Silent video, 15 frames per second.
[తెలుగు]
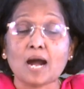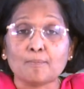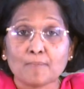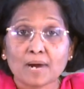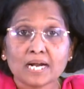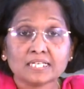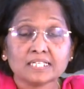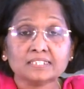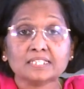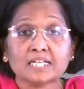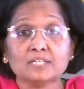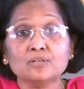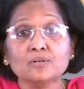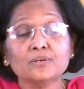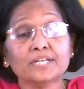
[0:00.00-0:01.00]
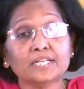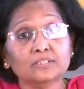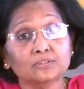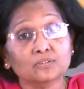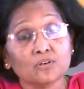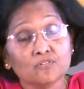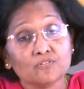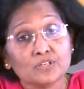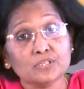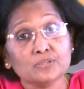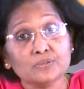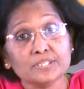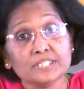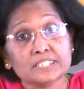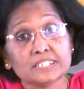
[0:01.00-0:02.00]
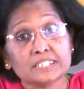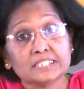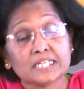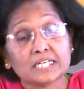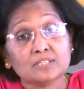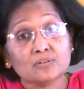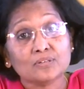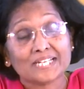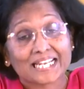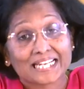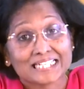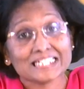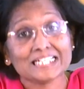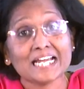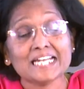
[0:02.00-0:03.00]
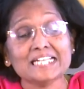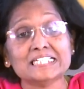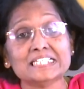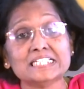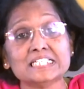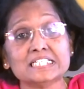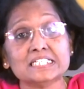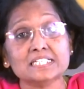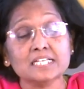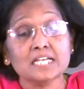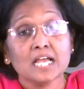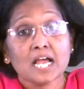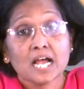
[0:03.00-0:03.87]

ఆ మాట తనలో ఎంతో వెలుగునిచ్చి తనలో ఎన్లైట్ చేసి